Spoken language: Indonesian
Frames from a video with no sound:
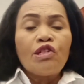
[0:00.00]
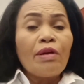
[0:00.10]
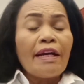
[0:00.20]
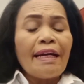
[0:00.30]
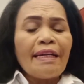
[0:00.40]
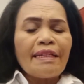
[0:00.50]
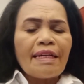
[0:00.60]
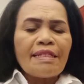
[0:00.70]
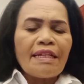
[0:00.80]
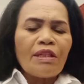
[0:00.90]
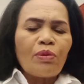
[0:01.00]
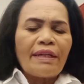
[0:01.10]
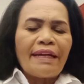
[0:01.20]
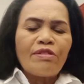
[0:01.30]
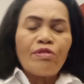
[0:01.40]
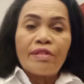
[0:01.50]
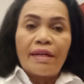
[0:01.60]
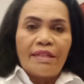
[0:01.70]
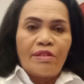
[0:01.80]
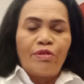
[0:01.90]
Saudara yang dikasihi Tuhan Yesus
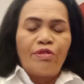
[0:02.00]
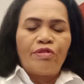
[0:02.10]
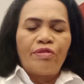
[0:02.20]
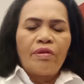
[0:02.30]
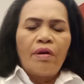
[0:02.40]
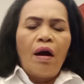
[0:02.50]
Kristus,